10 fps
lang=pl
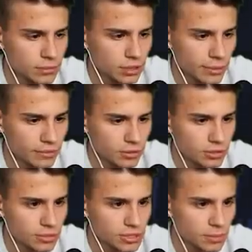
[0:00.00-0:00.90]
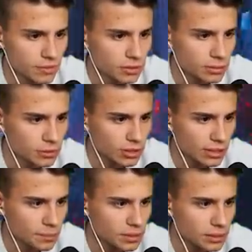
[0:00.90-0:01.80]
Dobra, wchodzimy z powrotem do
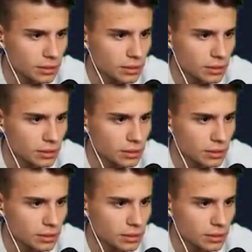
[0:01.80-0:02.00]
kanapy.